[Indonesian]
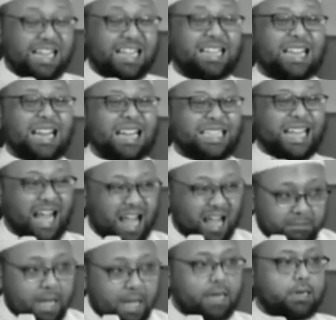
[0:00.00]
Ini jelas
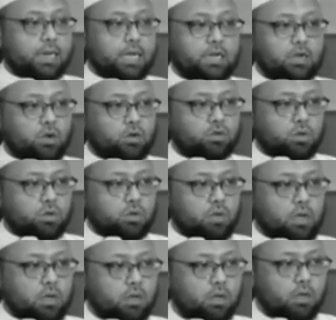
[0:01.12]
kabar dari
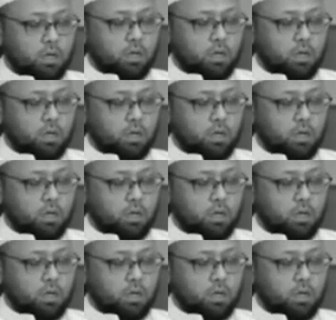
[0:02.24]
Rasulullah